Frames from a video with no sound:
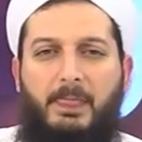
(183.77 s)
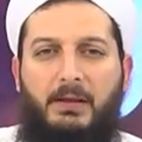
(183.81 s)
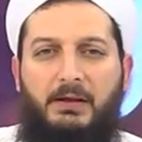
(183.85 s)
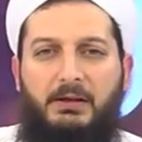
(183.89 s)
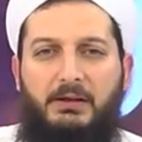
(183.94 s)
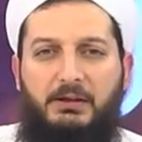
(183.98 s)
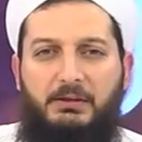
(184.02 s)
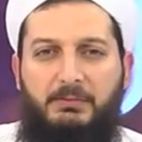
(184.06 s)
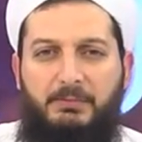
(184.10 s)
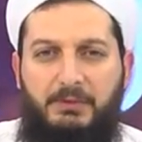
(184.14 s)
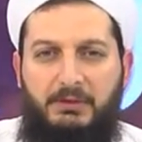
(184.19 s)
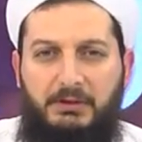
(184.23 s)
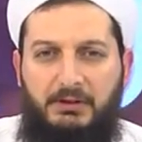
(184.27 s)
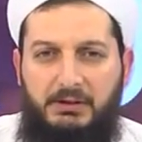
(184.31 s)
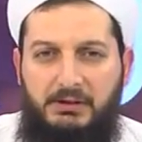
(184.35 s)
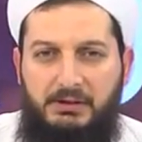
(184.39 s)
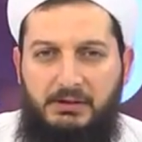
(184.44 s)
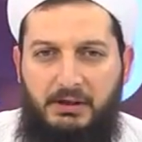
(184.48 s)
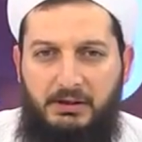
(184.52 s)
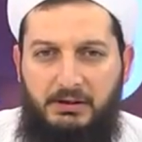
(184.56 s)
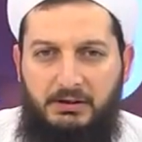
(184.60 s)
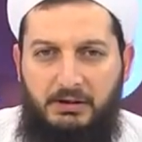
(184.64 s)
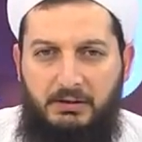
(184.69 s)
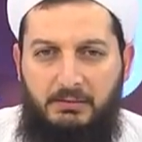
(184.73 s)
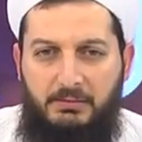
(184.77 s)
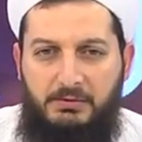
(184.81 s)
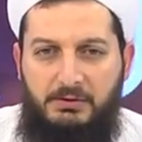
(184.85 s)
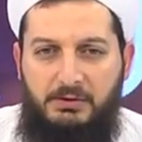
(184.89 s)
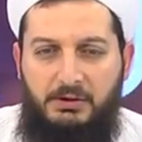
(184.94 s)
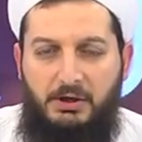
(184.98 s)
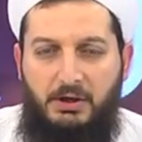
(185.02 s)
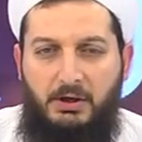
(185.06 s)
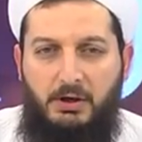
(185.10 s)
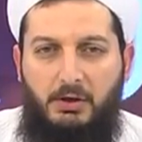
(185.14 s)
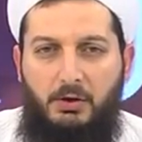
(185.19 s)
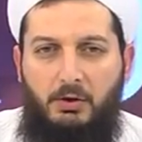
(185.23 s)
kıymetli izleyenlerimiz
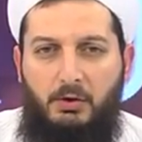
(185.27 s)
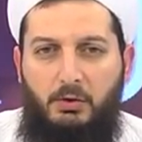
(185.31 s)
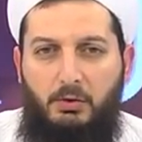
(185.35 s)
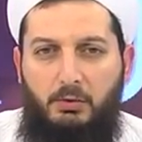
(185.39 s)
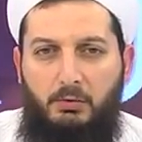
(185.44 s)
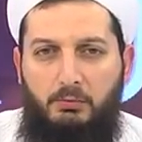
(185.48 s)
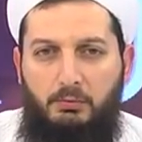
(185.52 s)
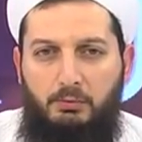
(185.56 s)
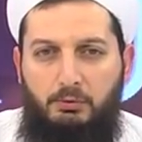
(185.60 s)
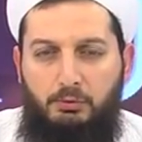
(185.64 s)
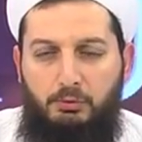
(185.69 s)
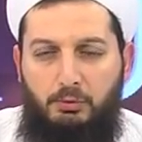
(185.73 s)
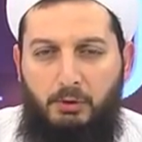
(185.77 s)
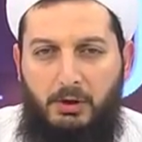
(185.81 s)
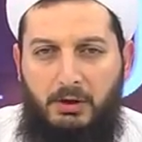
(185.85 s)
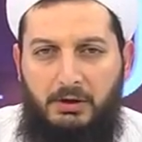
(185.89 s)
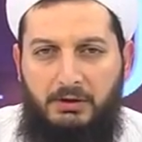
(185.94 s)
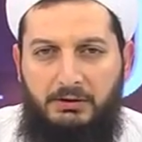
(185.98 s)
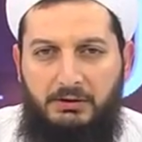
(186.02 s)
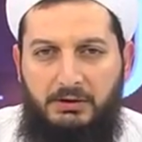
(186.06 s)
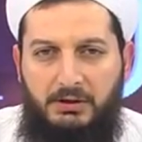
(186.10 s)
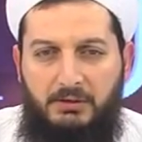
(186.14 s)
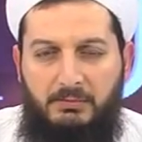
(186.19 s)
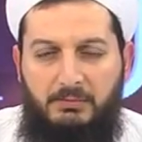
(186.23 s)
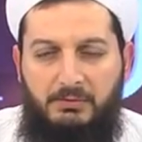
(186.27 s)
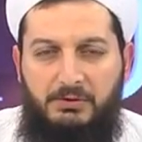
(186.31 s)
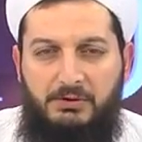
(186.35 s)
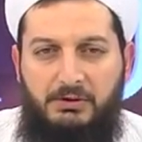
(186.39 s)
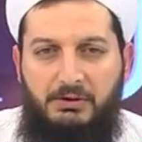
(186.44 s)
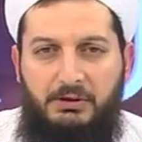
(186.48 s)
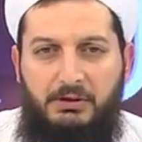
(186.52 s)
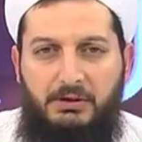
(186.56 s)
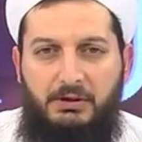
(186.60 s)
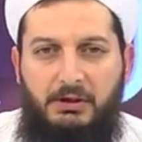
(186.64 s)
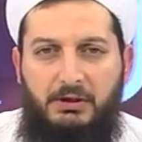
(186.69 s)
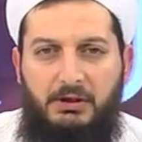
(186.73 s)
şu
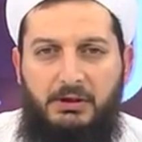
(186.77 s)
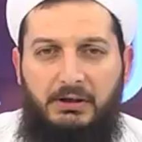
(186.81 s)
anlarımızı